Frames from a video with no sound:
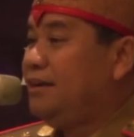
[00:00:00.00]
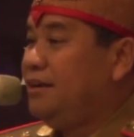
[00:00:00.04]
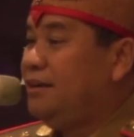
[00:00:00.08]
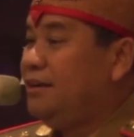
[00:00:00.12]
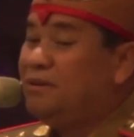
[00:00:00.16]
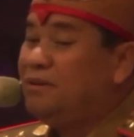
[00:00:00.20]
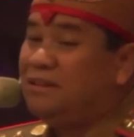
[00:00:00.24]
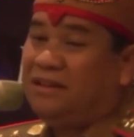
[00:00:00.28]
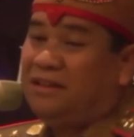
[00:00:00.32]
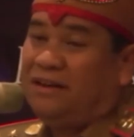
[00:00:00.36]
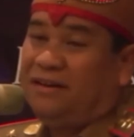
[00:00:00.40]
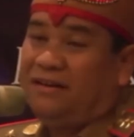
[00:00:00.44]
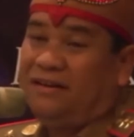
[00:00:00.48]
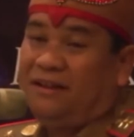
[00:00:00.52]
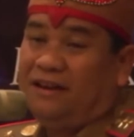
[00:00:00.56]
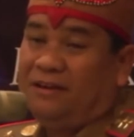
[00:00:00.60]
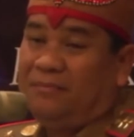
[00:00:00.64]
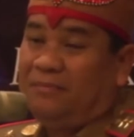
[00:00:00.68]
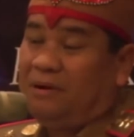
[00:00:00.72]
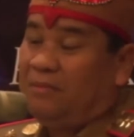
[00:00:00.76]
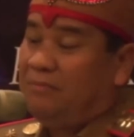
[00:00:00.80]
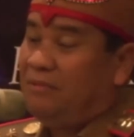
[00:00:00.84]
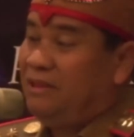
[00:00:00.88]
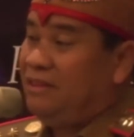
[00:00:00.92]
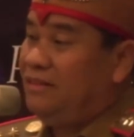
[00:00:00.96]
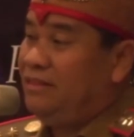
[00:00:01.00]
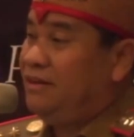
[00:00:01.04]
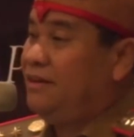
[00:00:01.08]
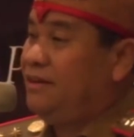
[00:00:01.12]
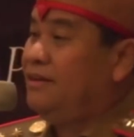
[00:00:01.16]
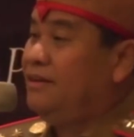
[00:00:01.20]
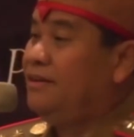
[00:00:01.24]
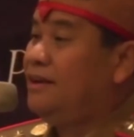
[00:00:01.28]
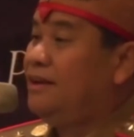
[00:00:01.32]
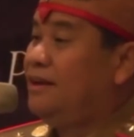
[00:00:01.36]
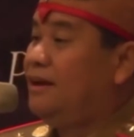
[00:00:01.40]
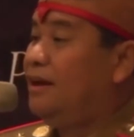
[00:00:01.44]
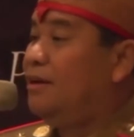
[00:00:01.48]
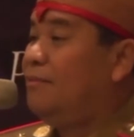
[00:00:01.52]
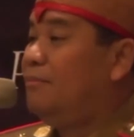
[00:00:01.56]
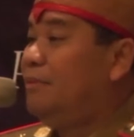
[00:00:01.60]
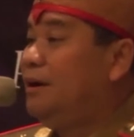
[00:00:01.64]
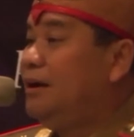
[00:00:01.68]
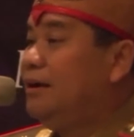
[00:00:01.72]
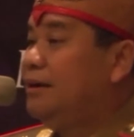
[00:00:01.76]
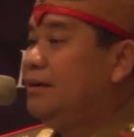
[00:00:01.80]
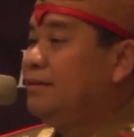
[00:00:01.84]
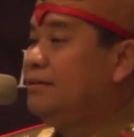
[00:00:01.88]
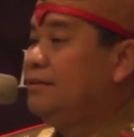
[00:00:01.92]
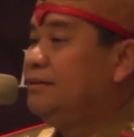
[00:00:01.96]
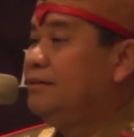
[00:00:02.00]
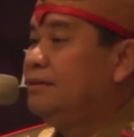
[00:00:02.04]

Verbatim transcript: mungkin dari Pak Menteri yang lama